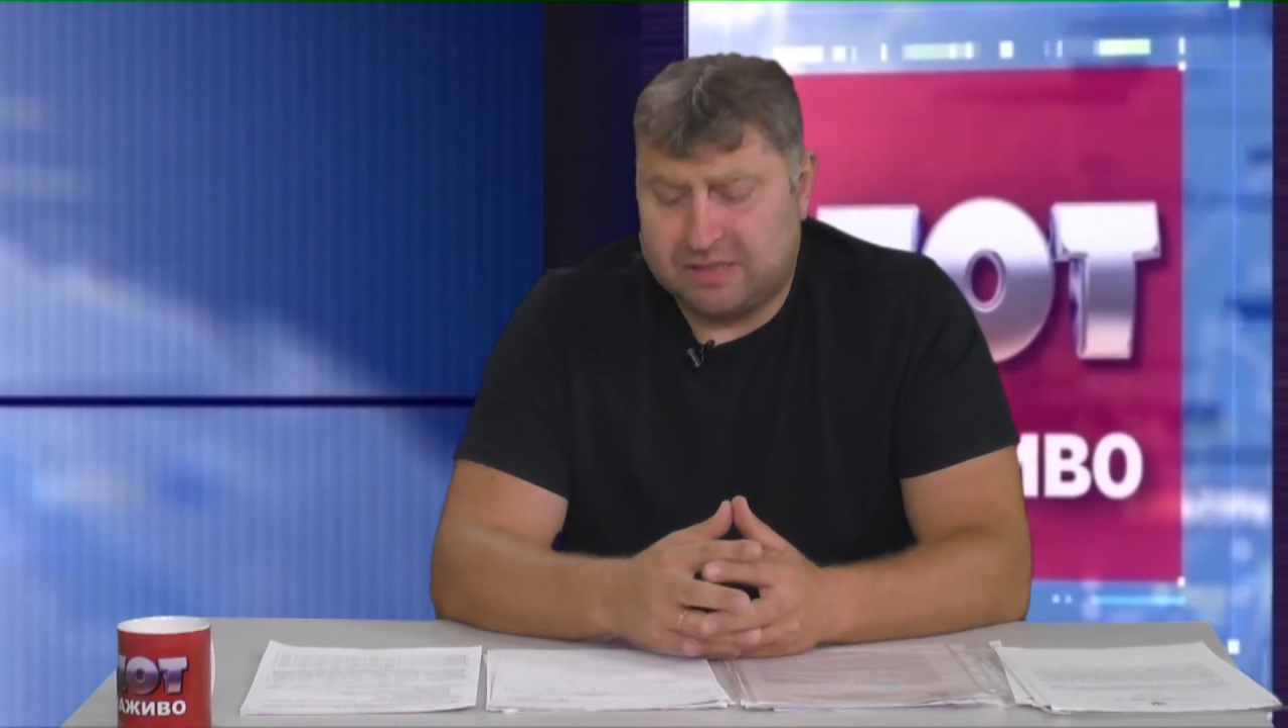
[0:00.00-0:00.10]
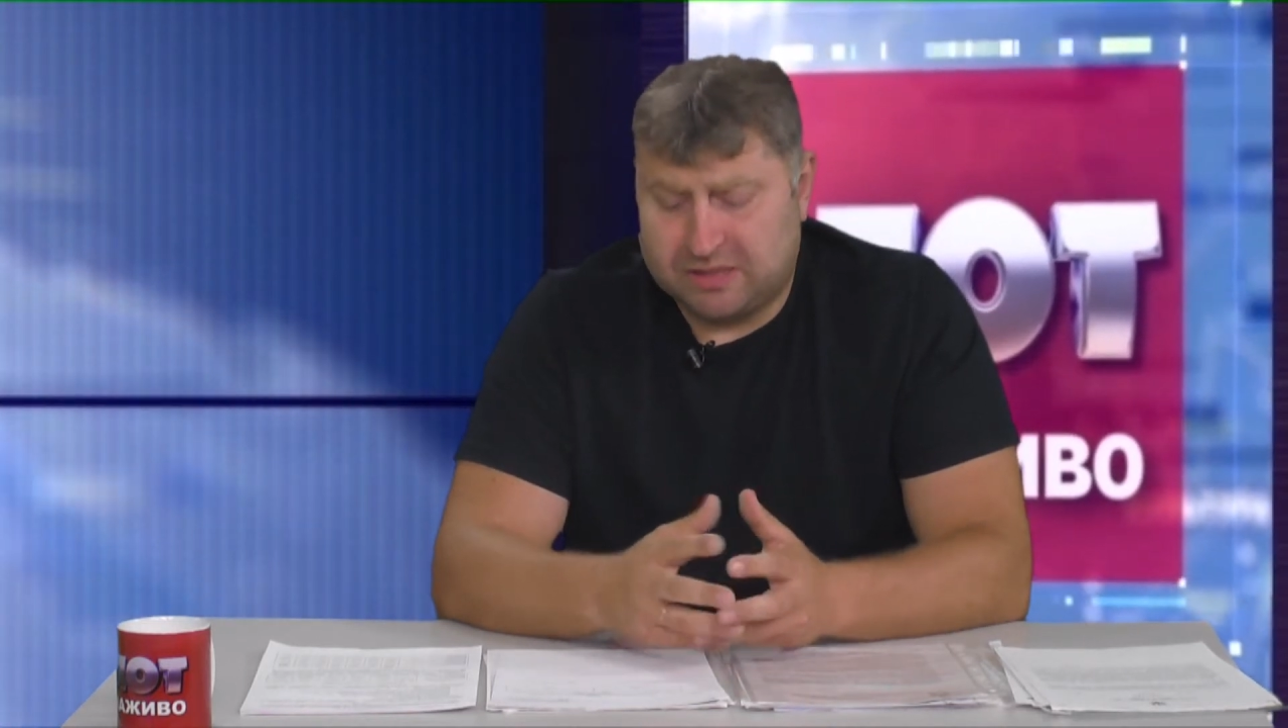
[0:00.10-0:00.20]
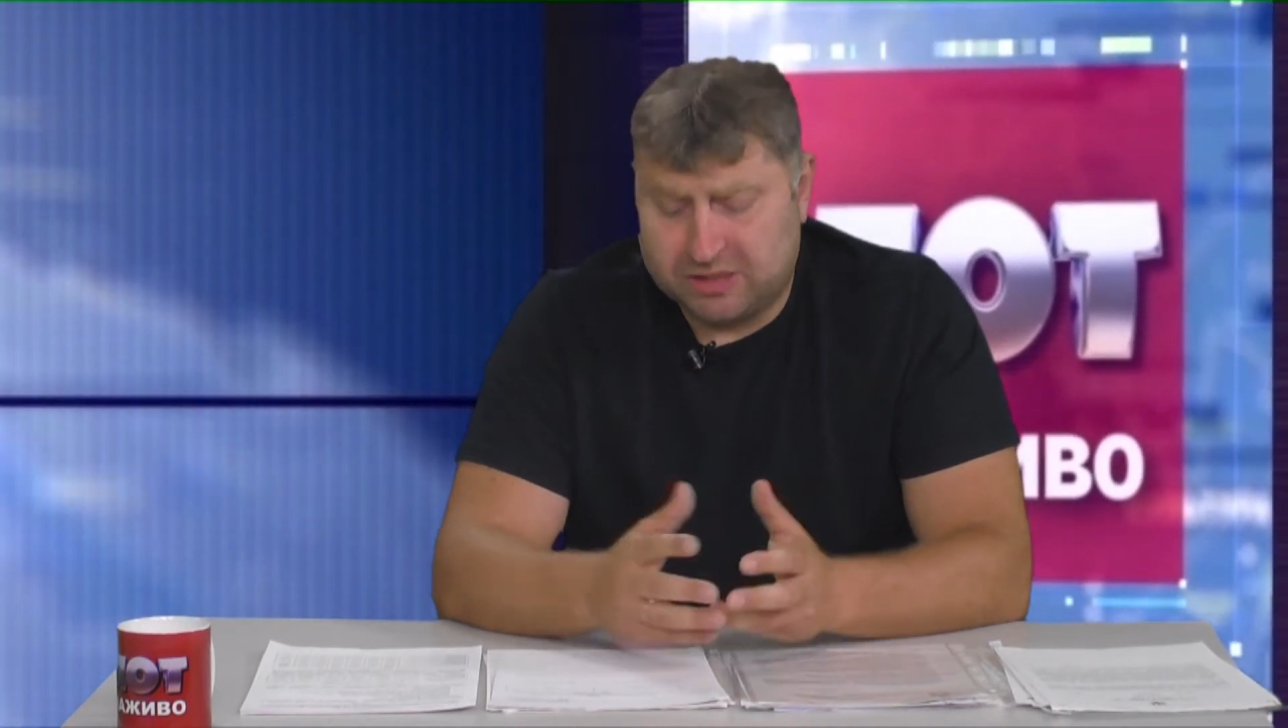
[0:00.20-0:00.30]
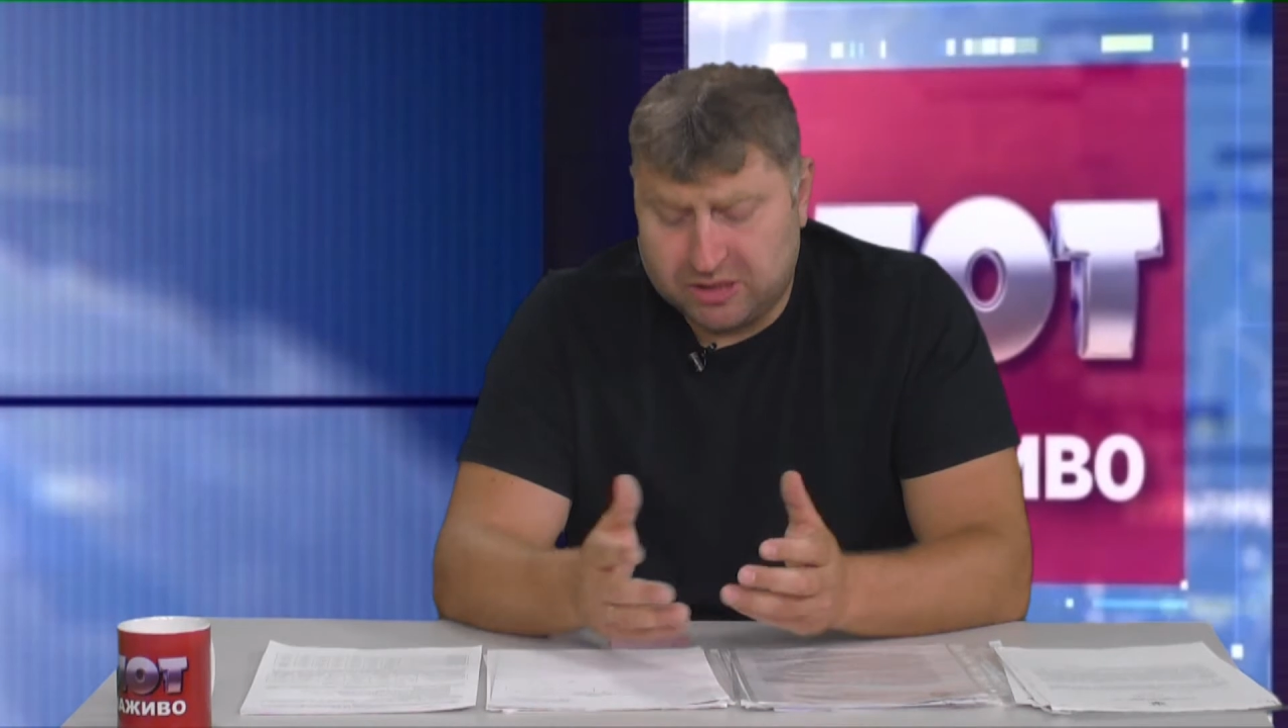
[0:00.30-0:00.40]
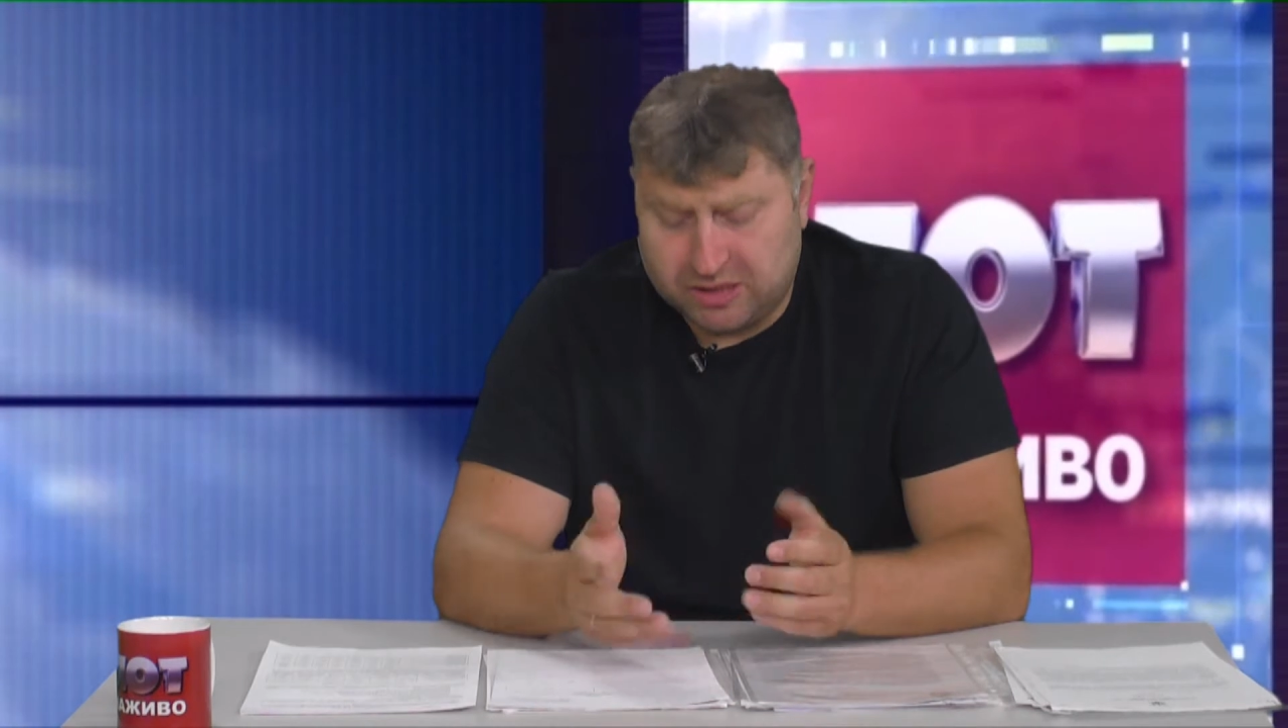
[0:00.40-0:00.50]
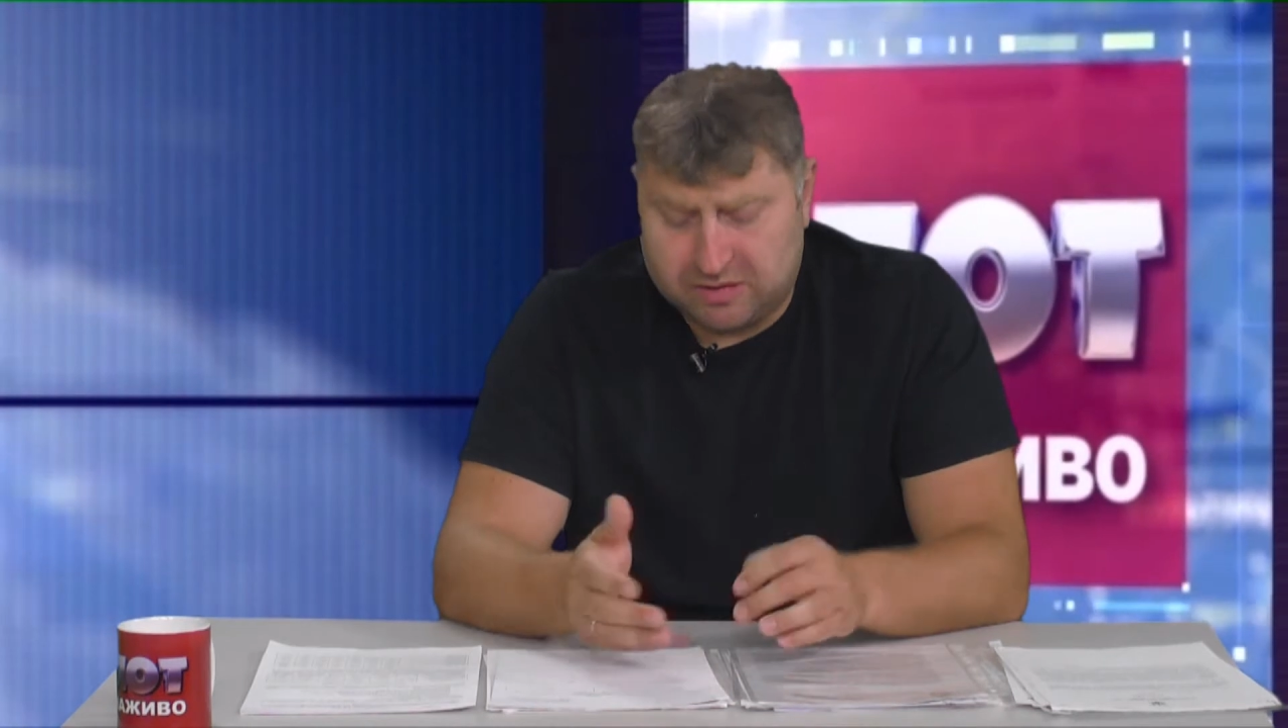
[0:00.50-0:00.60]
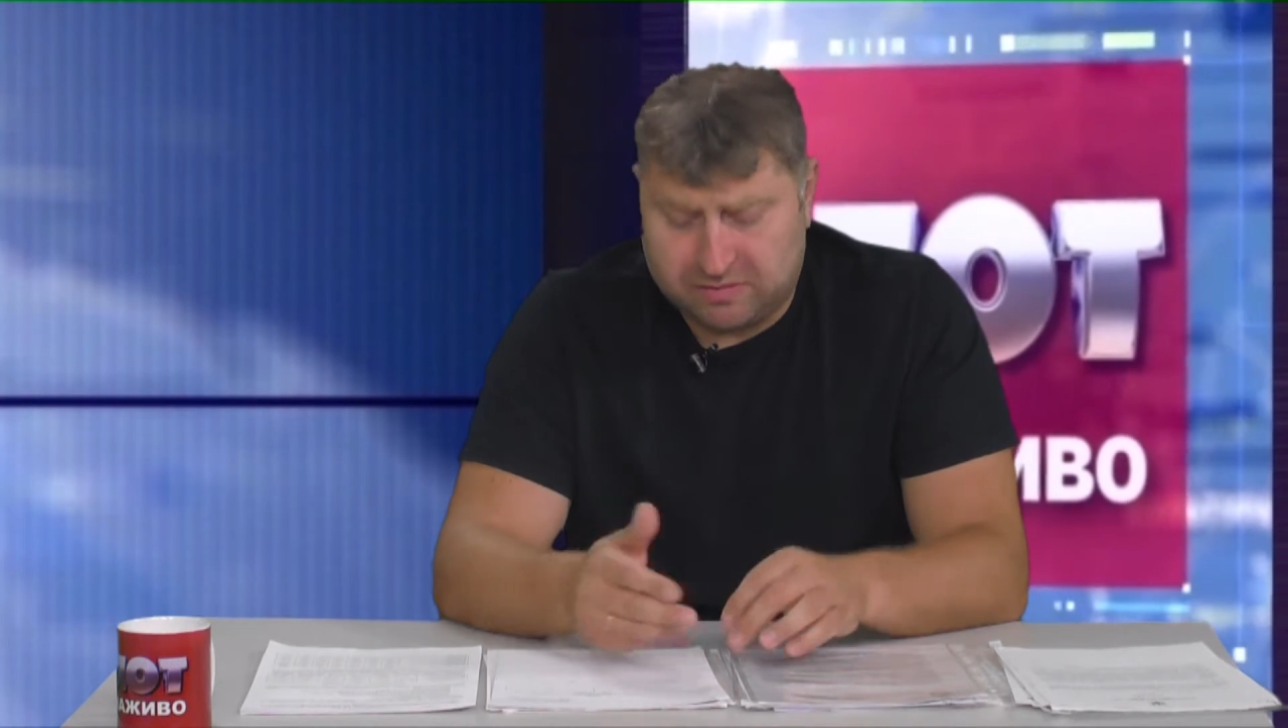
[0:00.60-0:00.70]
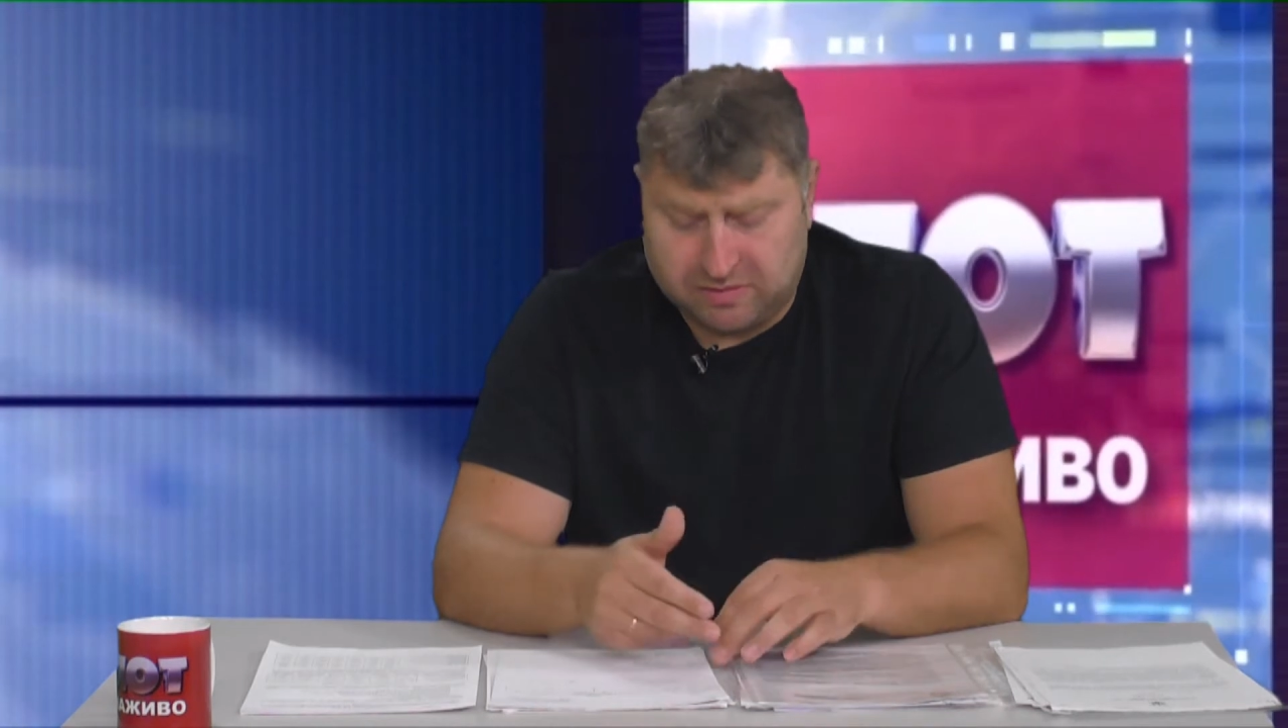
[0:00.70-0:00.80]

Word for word: сложилась